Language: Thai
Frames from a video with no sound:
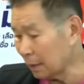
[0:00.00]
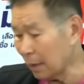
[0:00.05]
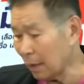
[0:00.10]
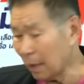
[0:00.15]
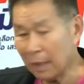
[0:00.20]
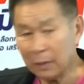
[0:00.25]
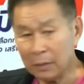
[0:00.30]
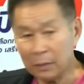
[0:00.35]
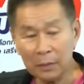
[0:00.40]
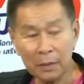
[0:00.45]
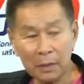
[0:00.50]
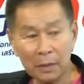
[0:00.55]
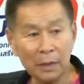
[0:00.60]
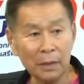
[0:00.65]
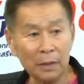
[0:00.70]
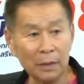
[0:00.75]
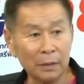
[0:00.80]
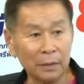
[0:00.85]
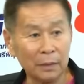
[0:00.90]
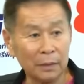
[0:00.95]
ธิ์ไม่ได้เป็นสสแล้ว
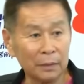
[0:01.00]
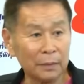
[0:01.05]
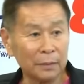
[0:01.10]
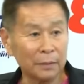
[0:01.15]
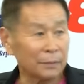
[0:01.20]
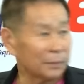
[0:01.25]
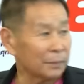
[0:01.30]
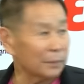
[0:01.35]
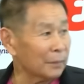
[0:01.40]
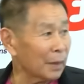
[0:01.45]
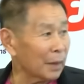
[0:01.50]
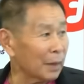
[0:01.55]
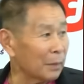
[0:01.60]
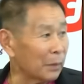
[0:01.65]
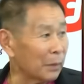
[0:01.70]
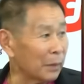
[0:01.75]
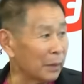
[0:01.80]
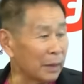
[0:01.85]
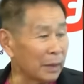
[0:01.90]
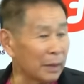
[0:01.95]
นะก็หมาย
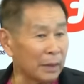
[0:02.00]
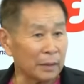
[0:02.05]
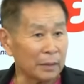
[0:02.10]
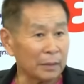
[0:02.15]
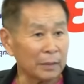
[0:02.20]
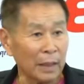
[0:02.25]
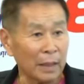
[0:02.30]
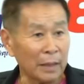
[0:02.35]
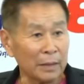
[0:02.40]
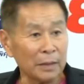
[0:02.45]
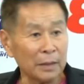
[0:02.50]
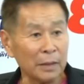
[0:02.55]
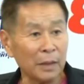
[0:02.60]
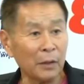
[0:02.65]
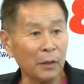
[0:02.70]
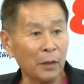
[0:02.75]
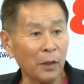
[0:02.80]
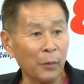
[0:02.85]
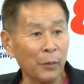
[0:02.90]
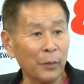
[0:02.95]
ความว่าไม่ได้เป็นประ
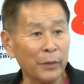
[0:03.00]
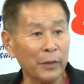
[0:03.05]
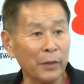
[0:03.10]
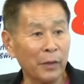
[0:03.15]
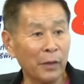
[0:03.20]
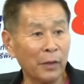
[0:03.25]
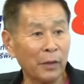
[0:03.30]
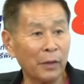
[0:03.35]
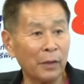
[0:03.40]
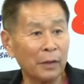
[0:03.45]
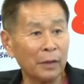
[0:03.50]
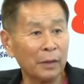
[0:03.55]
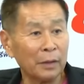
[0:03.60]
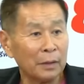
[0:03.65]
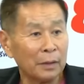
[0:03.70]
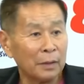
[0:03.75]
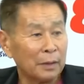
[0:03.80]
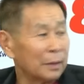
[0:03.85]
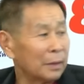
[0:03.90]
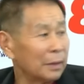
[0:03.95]
ธานกรรมธิการ
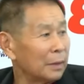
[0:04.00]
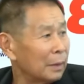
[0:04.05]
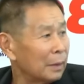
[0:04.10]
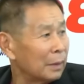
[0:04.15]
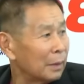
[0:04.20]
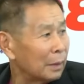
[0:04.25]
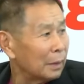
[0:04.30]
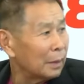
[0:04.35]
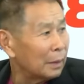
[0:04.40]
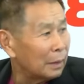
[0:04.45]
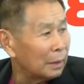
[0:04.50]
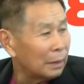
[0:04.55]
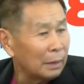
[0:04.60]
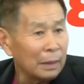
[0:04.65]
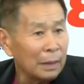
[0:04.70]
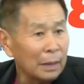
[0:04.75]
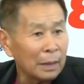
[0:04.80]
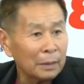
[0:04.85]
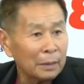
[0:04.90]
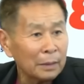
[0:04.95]
ด้วย
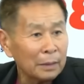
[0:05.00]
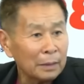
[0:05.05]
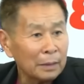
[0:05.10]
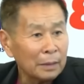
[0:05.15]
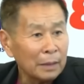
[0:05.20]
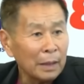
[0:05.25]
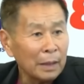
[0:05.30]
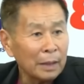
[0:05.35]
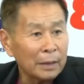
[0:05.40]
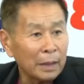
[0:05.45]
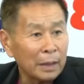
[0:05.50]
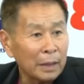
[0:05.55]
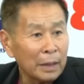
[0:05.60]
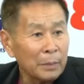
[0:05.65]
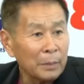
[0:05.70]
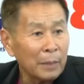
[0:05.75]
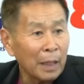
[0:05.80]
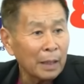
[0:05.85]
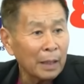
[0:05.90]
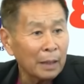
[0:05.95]
นะไม่ได้อยู่
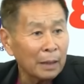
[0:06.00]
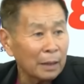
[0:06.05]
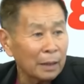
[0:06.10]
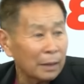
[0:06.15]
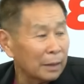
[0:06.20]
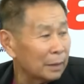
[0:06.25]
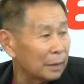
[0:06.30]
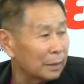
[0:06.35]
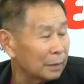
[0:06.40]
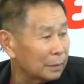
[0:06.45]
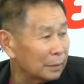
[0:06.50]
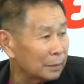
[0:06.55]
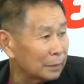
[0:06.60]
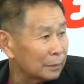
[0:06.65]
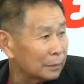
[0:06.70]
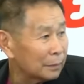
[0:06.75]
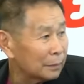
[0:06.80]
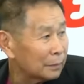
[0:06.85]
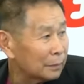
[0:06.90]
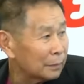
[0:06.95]
ทั้งในครม.ไม่ได้อ
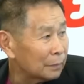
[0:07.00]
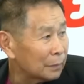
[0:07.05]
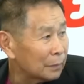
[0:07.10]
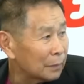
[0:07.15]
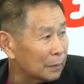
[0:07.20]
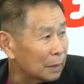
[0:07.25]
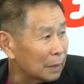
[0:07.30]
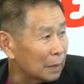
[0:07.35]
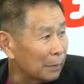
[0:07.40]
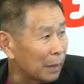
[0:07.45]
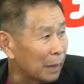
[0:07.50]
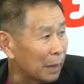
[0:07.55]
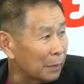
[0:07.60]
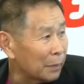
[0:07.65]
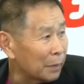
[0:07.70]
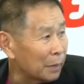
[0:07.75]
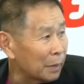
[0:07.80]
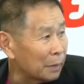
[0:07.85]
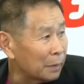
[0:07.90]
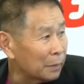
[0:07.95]
ยู่ทั้งในสภาก็
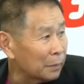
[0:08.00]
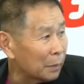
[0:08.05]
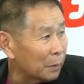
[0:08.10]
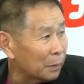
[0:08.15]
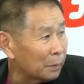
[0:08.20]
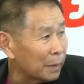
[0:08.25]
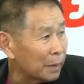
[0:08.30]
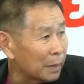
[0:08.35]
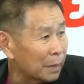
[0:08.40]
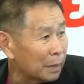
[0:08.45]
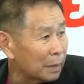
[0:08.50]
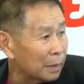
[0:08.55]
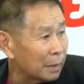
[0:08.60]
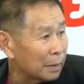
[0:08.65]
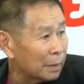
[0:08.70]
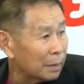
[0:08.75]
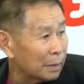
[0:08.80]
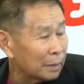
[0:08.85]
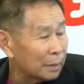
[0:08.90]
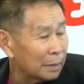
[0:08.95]
จะไม่มีตำแหน่ง
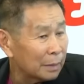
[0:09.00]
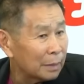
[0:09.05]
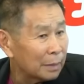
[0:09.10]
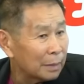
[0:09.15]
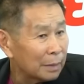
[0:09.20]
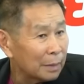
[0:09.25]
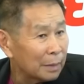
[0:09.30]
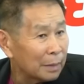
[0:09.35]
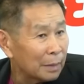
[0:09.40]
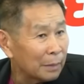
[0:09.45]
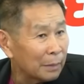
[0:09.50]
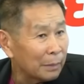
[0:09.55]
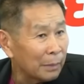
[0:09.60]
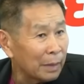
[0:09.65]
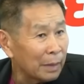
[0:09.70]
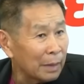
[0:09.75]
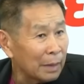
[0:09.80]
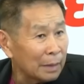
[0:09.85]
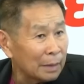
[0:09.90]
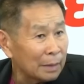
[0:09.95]
จะมีตำแหน่งก็คื
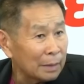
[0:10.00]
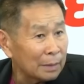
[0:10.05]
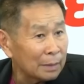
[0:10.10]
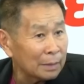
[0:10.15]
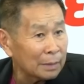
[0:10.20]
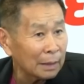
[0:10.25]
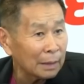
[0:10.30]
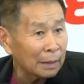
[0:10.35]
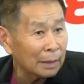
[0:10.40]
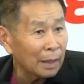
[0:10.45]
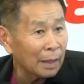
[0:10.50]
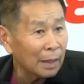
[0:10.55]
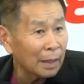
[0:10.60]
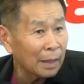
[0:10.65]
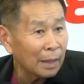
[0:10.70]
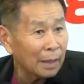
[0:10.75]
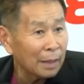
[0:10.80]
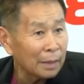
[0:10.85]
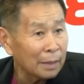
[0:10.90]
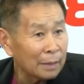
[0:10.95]
อหัวหน้าพรรค
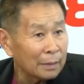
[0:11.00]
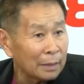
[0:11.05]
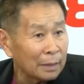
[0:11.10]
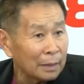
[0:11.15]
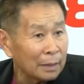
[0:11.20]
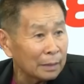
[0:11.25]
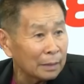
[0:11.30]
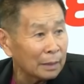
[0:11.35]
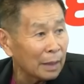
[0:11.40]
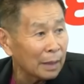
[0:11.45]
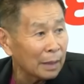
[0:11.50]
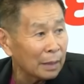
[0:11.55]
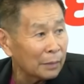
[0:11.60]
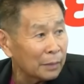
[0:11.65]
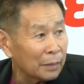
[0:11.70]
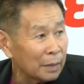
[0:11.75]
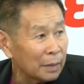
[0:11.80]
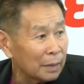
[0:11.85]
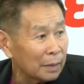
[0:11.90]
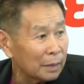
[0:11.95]
แล้วจะทำ
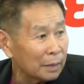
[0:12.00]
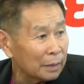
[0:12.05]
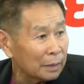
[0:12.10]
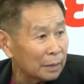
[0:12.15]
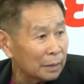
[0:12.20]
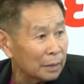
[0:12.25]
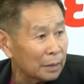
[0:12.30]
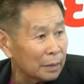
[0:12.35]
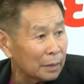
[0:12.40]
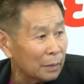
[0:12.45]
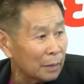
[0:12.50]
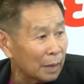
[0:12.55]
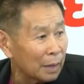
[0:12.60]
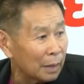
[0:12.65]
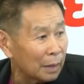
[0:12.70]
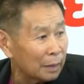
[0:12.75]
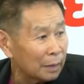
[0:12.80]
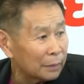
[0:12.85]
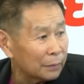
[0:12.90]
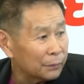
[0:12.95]
งานอย่างไรทีนี้
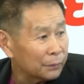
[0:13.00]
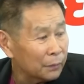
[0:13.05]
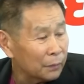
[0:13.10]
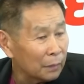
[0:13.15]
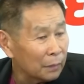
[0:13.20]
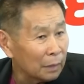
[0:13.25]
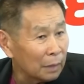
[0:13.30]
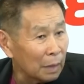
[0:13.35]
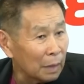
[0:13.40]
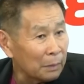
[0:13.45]
นะ